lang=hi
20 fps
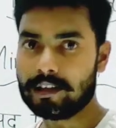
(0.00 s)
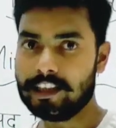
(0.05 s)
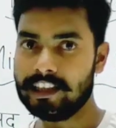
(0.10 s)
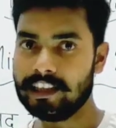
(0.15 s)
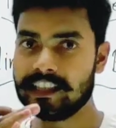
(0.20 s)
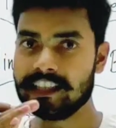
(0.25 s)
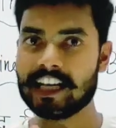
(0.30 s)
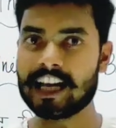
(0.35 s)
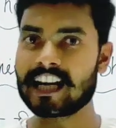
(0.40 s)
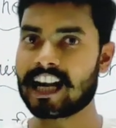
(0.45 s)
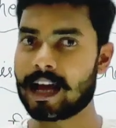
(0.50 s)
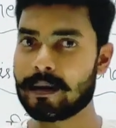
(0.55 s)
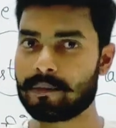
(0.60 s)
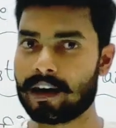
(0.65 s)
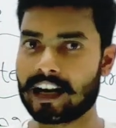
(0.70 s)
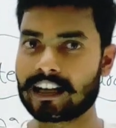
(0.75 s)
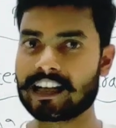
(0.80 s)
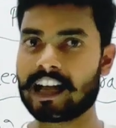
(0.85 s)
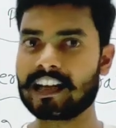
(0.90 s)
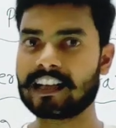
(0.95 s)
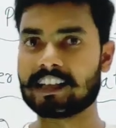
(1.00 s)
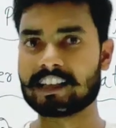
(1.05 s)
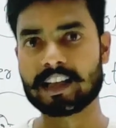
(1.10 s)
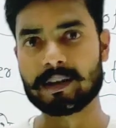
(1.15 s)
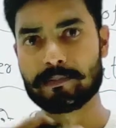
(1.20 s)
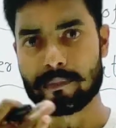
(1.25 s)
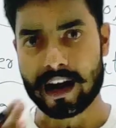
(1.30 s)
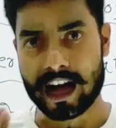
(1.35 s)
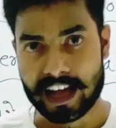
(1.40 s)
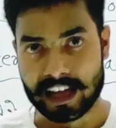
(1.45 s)
इंडिया नाम हटा करके
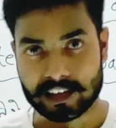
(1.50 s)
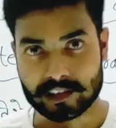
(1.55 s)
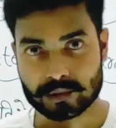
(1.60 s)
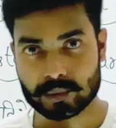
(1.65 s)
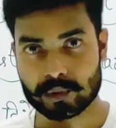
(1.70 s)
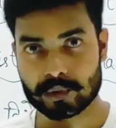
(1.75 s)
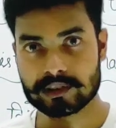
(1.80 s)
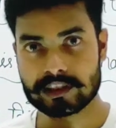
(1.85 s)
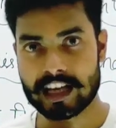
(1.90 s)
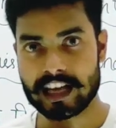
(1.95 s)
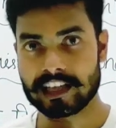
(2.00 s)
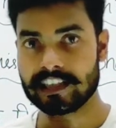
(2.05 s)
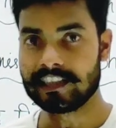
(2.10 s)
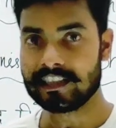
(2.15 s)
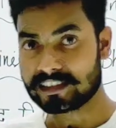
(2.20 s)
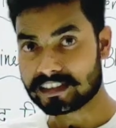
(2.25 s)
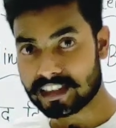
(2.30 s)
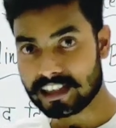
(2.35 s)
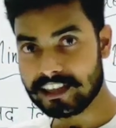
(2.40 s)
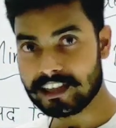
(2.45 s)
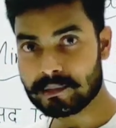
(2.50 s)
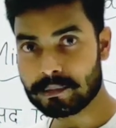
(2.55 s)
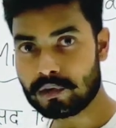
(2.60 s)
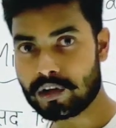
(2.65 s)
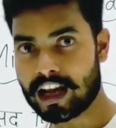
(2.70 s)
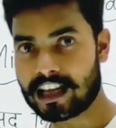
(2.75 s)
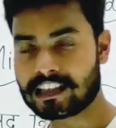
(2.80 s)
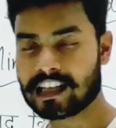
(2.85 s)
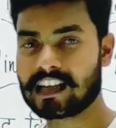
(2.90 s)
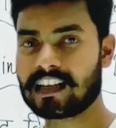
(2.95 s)
भारत हो जाए इसके लिए
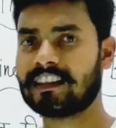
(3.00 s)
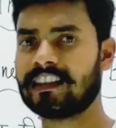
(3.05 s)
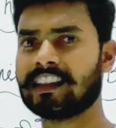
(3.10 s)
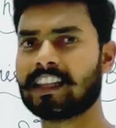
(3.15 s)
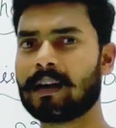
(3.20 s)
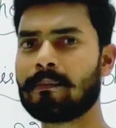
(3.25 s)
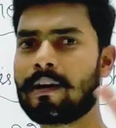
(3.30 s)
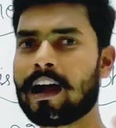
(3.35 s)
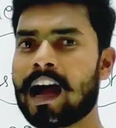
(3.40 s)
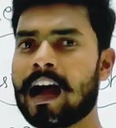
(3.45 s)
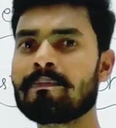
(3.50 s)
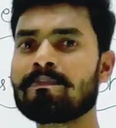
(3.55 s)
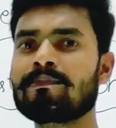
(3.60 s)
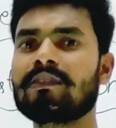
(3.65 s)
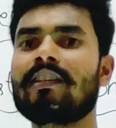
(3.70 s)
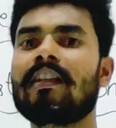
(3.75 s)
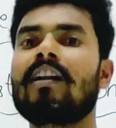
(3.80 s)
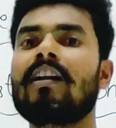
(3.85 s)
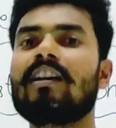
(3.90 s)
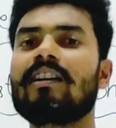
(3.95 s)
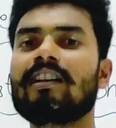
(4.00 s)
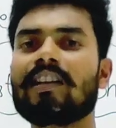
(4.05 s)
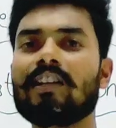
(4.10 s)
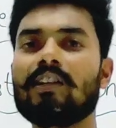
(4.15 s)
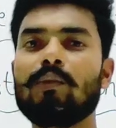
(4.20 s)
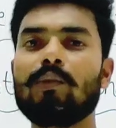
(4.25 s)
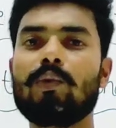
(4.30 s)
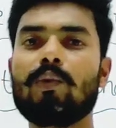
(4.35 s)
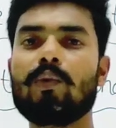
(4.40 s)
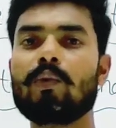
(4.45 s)
बुलाया जा रहा है तमाम तरह के
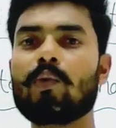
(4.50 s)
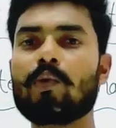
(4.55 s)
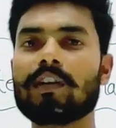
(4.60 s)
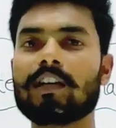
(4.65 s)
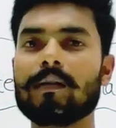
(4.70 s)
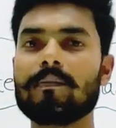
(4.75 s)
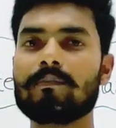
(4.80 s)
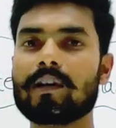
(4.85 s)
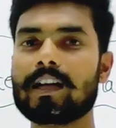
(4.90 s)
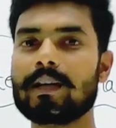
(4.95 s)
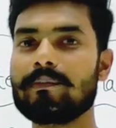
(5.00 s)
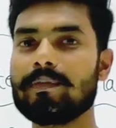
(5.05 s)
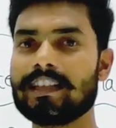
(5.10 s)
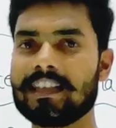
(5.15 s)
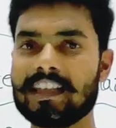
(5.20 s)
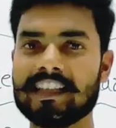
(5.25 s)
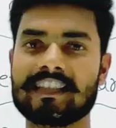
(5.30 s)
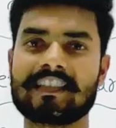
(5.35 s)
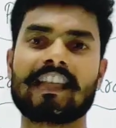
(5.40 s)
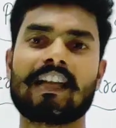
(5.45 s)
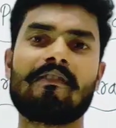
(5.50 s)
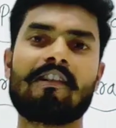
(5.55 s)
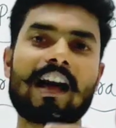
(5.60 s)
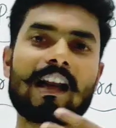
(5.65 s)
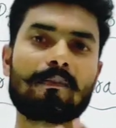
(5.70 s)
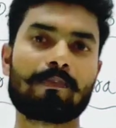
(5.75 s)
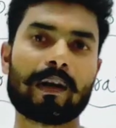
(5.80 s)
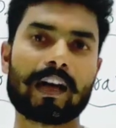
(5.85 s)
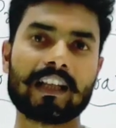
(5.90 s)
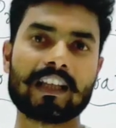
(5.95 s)
लोगों के मन में ये
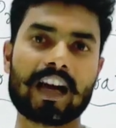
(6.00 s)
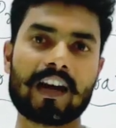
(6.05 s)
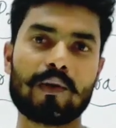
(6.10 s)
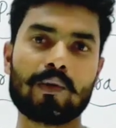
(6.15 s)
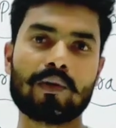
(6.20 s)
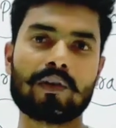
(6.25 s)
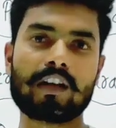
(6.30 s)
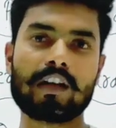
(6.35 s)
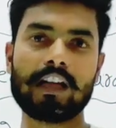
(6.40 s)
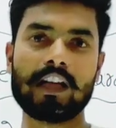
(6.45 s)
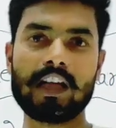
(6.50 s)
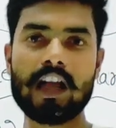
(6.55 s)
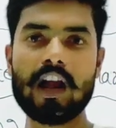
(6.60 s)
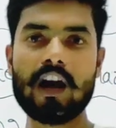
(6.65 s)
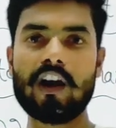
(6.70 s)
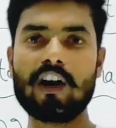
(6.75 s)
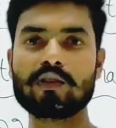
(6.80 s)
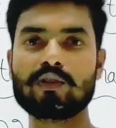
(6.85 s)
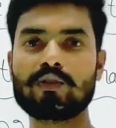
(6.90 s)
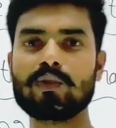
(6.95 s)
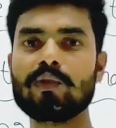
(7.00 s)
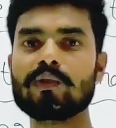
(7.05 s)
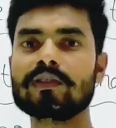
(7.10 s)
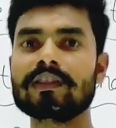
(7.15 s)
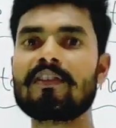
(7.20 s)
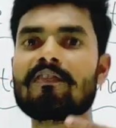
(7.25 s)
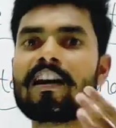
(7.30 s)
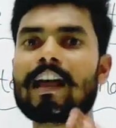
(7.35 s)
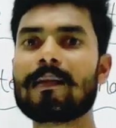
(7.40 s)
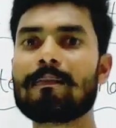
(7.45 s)
सवाल पैदा हो रहे हैं और जो
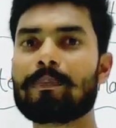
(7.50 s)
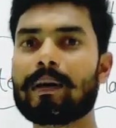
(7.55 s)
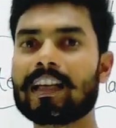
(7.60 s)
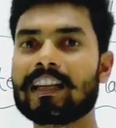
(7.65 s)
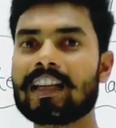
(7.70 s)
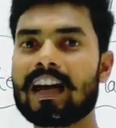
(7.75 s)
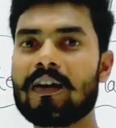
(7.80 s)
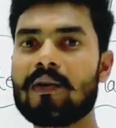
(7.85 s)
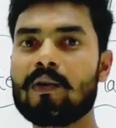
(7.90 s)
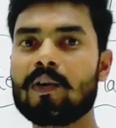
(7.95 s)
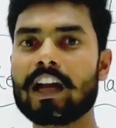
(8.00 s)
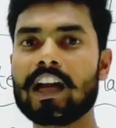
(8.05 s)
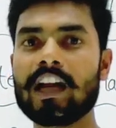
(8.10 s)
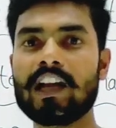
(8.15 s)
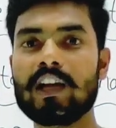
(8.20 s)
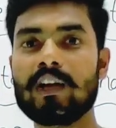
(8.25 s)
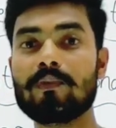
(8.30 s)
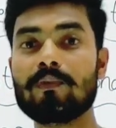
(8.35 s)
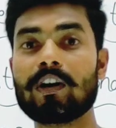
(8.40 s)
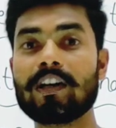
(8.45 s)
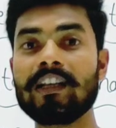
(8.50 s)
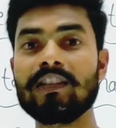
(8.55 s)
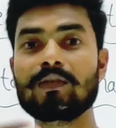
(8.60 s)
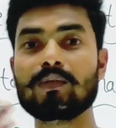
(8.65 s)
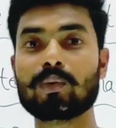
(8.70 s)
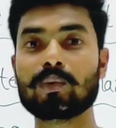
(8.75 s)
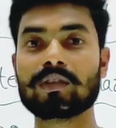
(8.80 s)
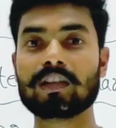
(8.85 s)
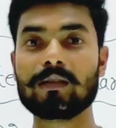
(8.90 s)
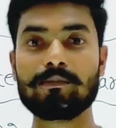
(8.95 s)
सवाल पैदा हो रहे हैं वही
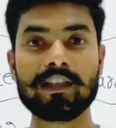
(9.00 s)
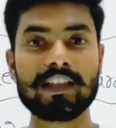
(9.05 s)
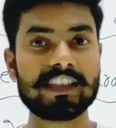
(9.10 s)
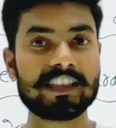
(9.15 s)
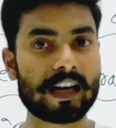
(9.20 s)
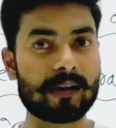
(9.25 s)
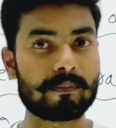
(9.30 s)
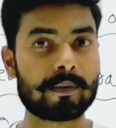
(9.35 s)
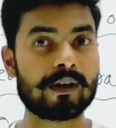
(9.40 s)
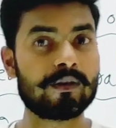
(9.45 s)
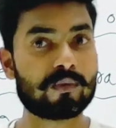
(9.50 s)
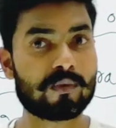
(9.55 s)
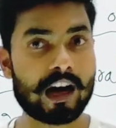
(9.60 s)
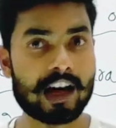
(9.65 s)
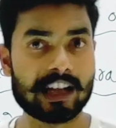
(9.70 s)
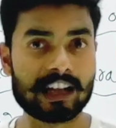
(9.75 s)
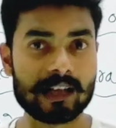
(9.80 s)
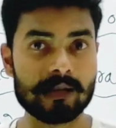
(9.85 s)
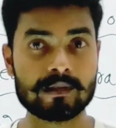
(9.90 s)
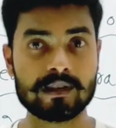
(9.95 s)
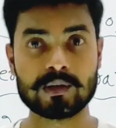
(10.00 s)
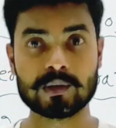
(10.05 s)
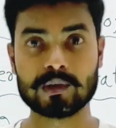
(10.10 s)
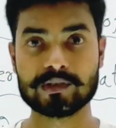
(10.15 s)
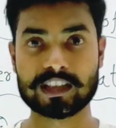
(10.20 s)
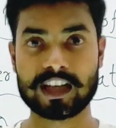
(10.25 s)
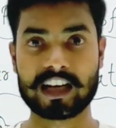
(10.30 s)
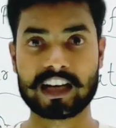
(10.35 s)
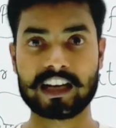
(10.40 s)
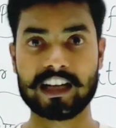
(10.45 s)
सोशल मीडिया पे वायरल भी हो
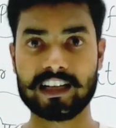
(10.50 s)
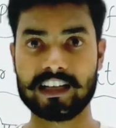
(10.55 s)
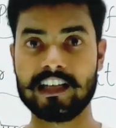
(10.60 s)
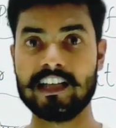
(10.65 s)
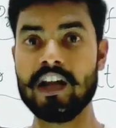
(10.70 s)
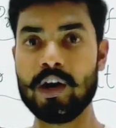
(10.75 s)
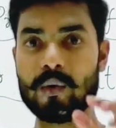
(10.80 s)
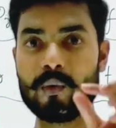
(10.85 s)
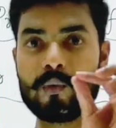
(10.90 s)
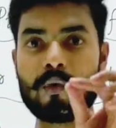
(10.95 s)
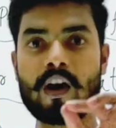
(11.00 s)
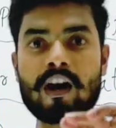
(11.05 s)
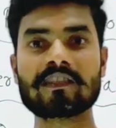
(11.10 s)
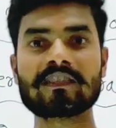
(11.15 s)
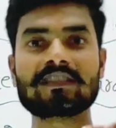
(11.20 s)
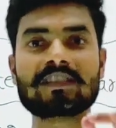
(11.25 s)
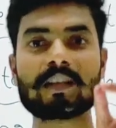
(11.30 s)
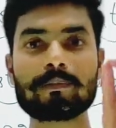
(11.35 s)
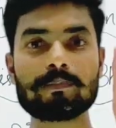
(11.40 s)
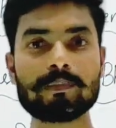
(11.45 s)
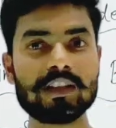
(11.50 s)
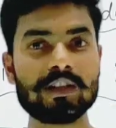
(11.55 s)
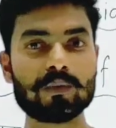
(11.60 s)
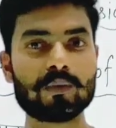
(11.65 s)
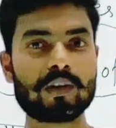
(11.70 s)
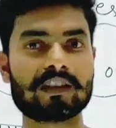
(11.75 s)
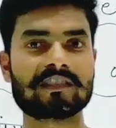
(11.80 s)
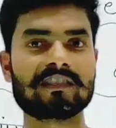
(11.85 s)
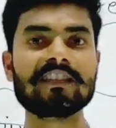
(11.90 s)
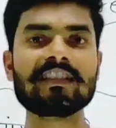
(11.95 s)
जा रहे हैं व्हाट्सएप
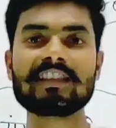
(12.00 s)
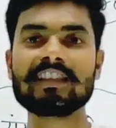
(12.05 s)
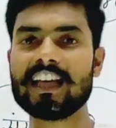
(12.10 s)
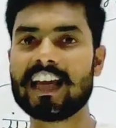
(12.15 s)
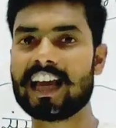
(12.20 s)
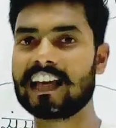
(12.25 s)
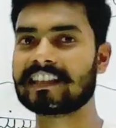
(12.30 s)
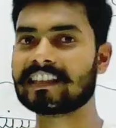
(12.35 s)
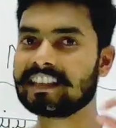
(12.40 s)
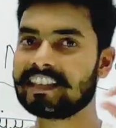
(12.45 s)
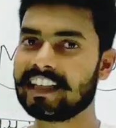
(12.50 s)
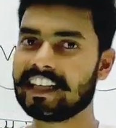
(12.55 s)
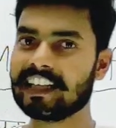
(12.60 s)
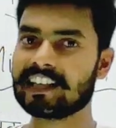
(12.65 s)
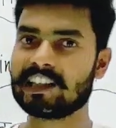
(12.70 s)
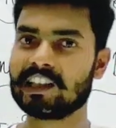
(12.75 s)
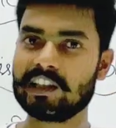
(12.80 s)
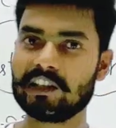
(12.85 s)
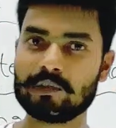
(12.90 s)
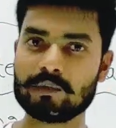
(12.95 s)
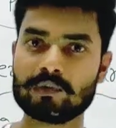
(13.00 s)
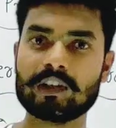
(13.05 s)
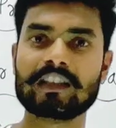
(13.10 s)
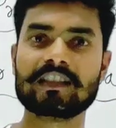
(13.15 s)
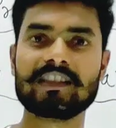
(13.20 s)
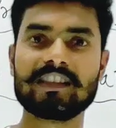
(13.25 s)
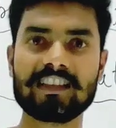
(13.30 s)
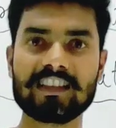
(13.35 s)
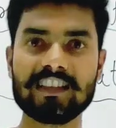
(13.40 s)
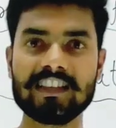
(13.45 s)
यूनिवर्सिटी ऐसी एक
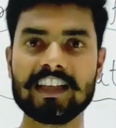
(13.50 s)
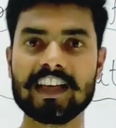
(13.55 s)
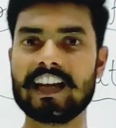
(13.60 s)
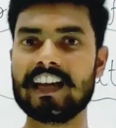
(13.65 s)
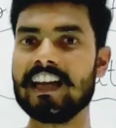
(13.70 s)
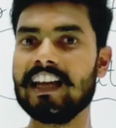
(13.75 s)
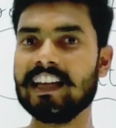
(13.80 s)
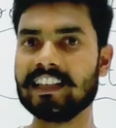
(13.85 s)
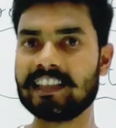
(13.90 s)
यूनिवर्सिटी है